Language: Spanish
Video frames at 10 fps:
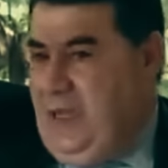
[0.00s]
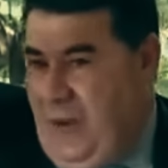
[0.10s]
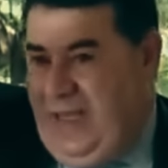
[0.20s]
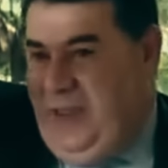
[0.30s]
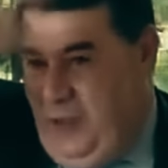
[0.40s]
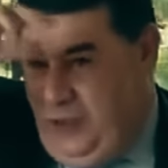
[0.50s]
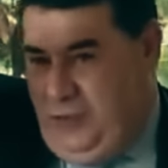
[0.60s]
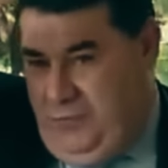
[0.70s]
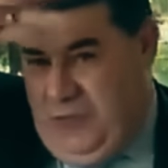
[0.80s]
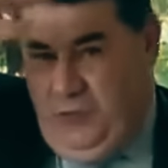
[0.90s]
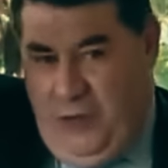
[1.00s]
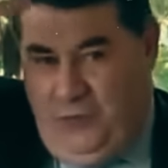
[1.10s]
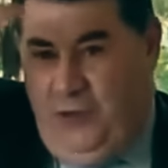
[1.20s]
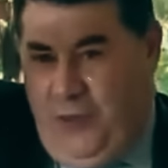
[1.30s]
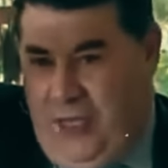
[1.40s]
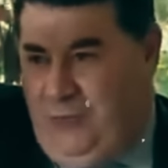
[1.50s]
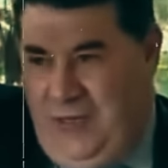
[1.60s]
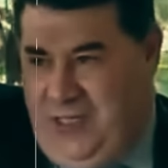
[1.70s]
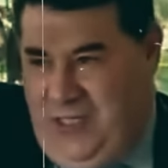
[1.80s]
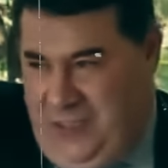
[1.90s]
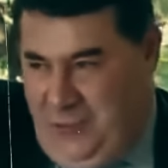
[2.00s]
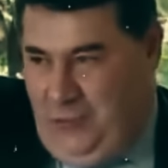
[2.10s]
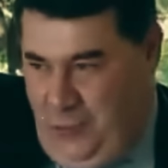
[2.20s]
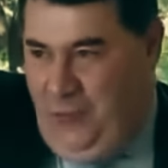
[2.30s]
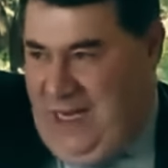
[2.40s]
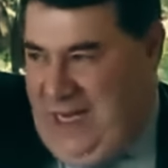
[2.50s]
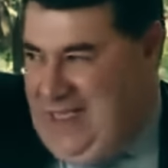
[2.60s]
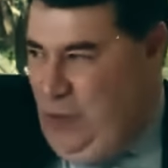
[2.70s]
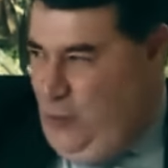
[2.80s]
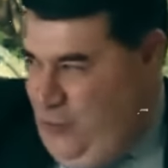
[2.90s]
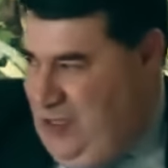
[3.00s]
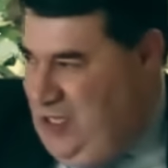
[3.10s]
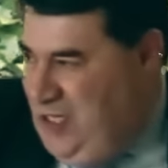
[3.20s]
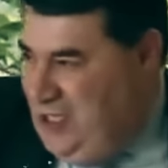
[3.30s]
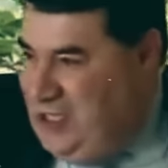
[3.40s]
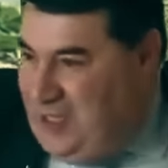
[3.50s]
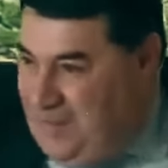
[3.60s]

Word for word: Igual que Dios, más o menos estoy cierto que existe, estoy seguro que el Estado no existe.